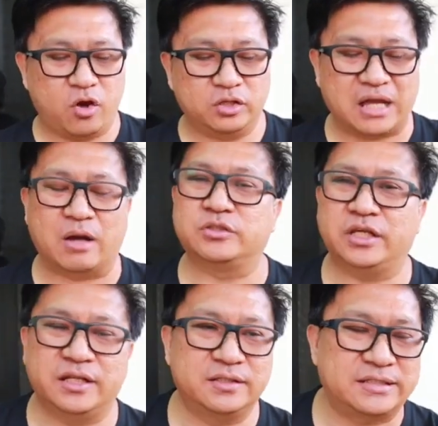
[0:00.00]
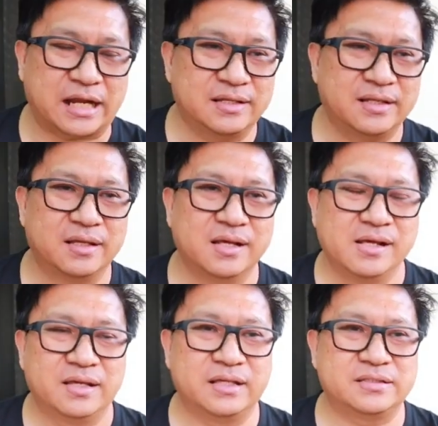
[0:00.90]
น้องชาวจีนจัด
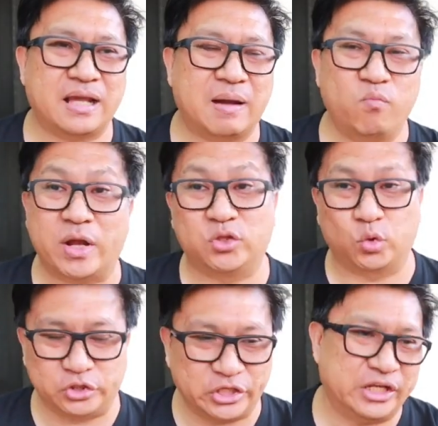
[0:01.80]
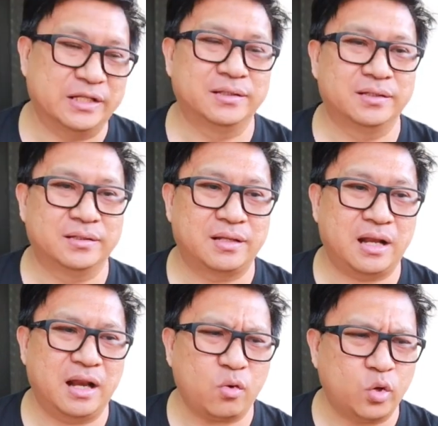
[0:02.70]
กิจกรรมวันตรุษจีน
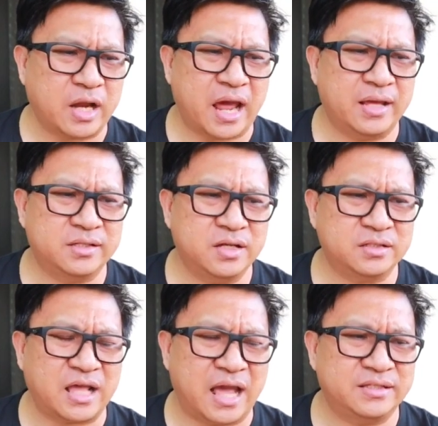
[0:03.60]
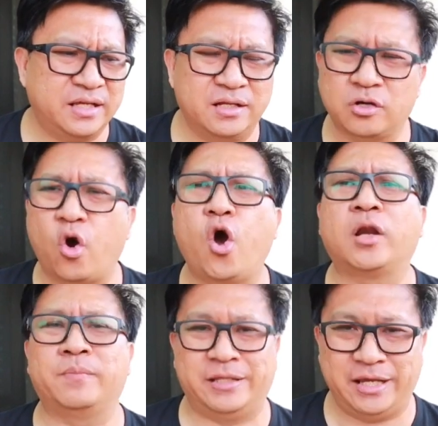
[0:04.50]
นะและคนไทยเชื้อสายจีนข้อ
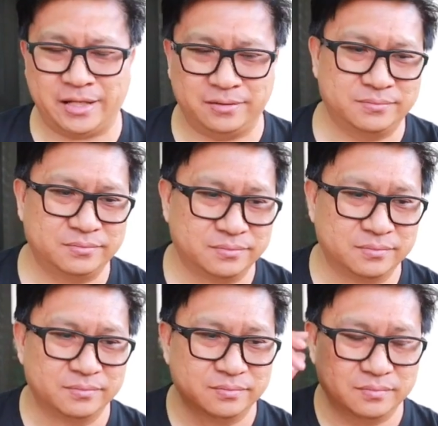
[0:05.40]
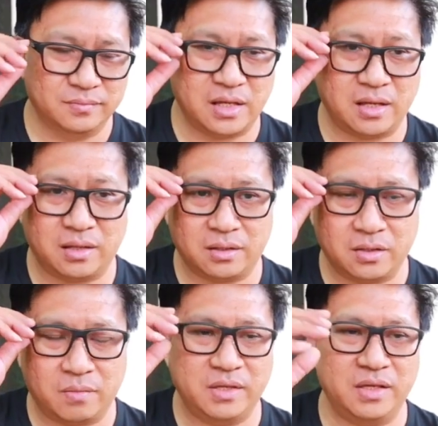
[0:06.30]
นประเทศ นะฮะ
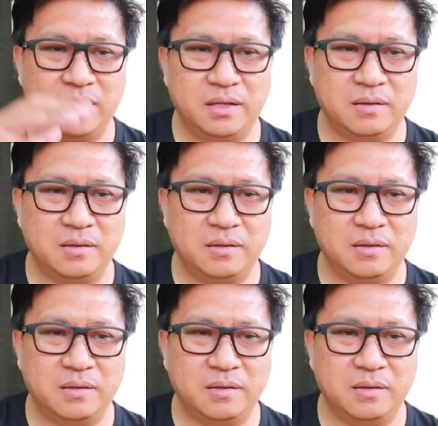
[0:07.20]
ก็มี